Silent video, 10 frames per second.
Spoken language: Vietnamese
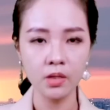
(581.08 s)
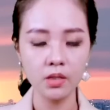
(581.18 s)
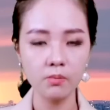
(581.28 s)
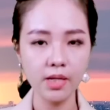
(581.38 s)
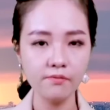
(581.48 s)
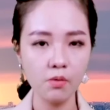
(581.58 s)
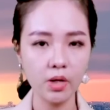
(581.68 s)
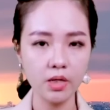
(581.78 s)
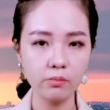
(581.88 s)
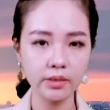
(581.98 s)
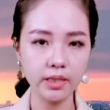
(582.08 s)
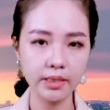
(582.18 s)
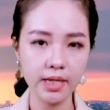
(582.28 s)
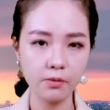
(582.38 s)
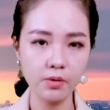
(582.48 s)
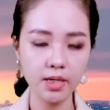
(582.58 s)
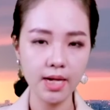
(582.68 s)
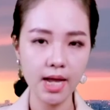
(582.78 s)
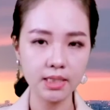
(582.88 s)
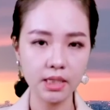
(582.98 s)
Thống kê về hoạt động tiền tệ của Ngân
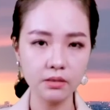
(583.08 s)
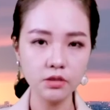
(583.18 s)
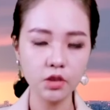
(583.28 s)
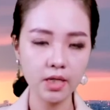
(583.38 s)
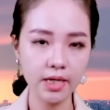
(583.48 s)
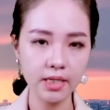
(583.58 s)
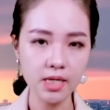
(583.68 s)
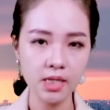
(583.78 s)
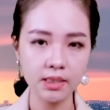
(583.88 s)
hàng Nhà nước cho thấy,